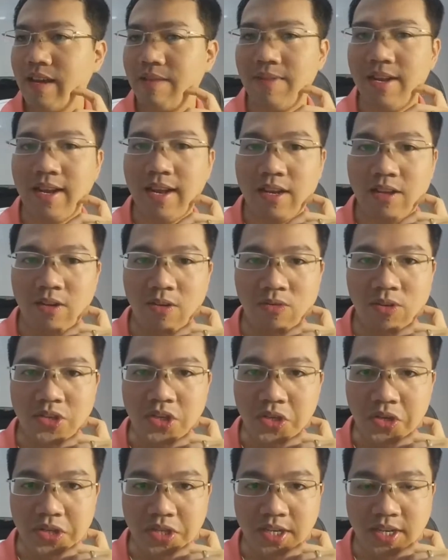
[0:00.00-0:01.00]
các bạn đặt câu luôn
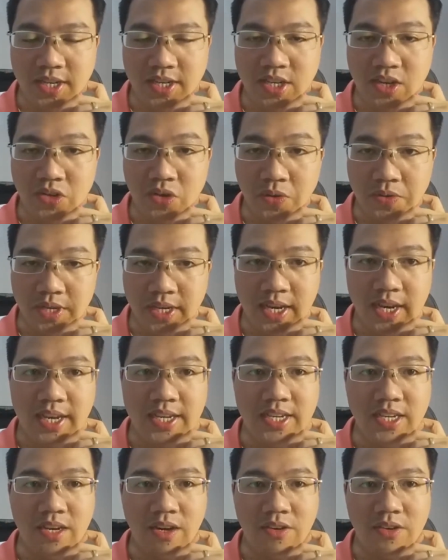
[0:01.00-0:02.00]
cho cái từ dấu dỗ
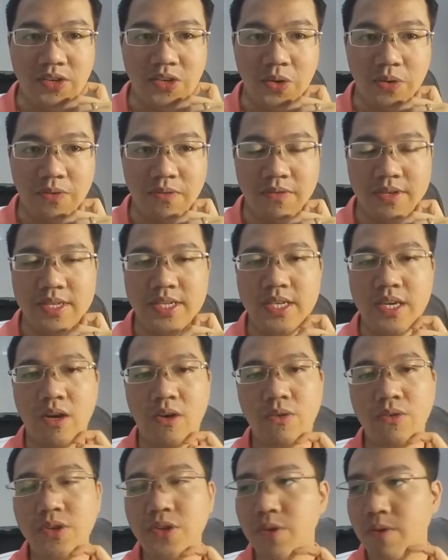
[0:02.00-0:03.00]
nha dấu dỗ
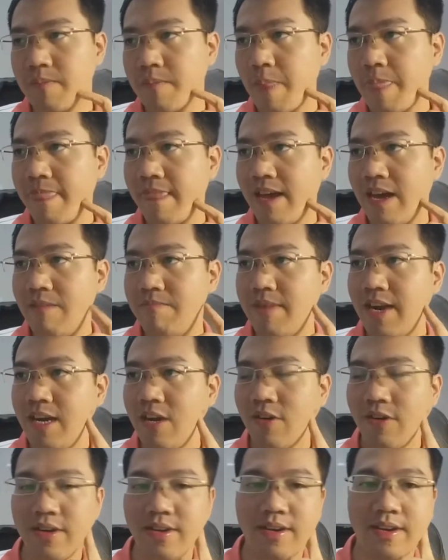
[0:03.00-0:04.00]
dấu dỗ là
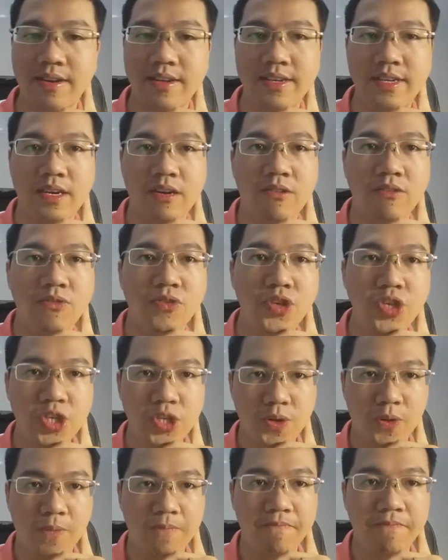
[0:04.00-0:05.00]
bơi lội à, dấu
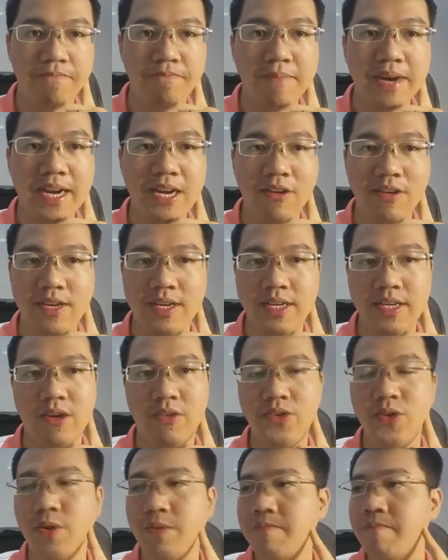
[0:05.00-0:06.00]
dỗ bơi lội
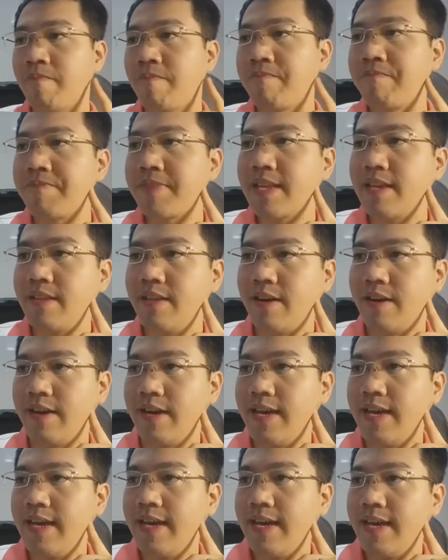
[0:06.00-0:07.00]
dấu dỗ rồi
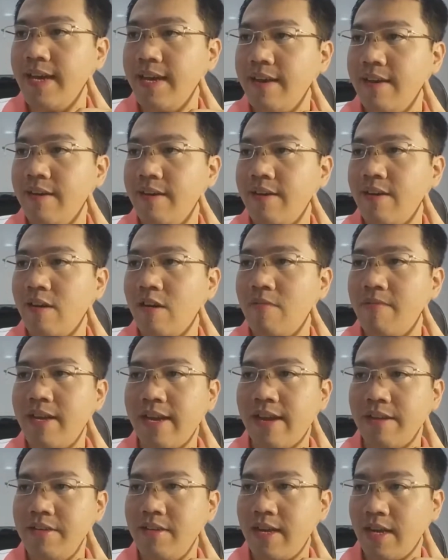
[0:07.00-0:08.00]
à, các
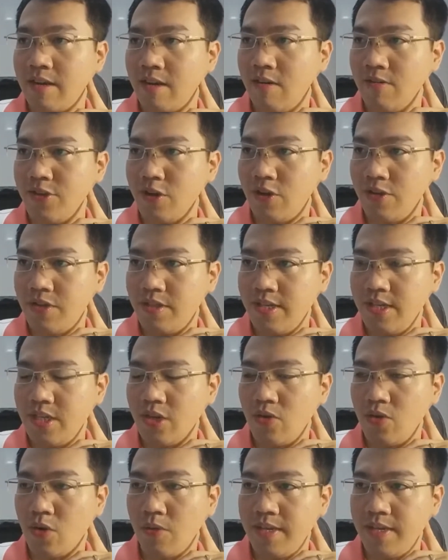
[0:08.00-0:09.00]
bạn nào chưa đặt câu cho từ
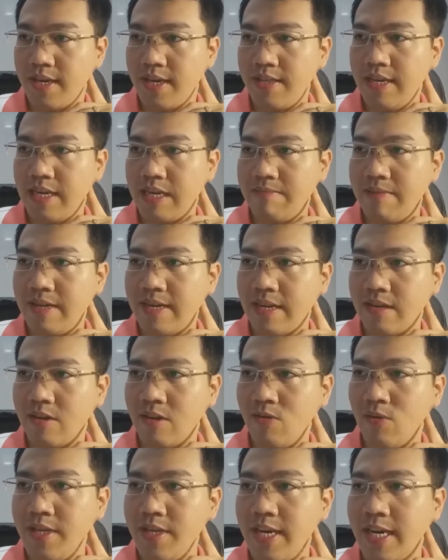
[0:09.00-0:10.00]
dấu dỗ nha thì các bạn đặt
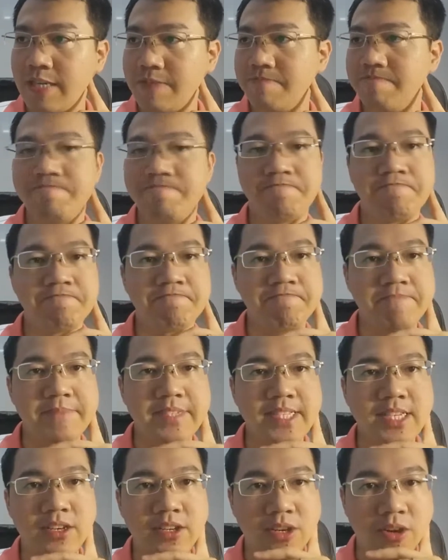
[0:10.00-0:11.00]
câu luôn nha ừ,
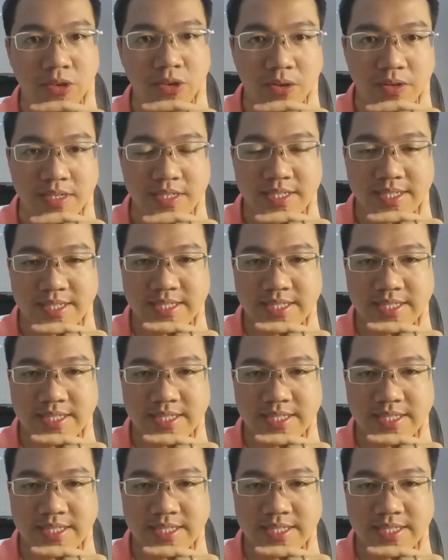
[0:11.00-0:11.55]
dấu dỗ